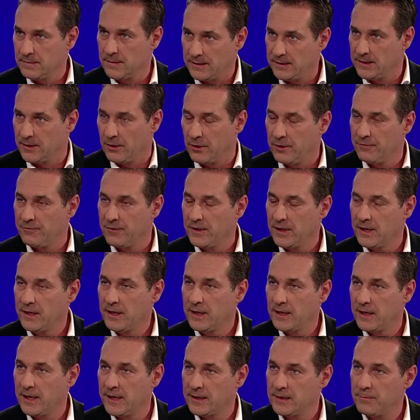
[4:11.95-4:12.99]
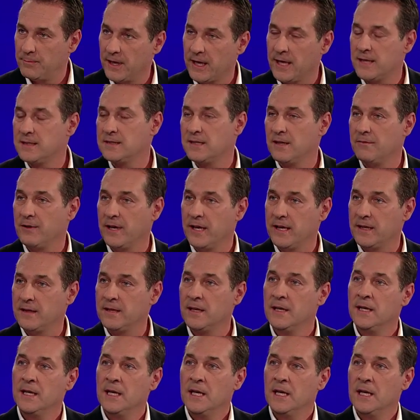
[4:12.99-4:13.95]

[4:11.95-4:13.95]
in der Öffentlichkeit bereits erwähnt.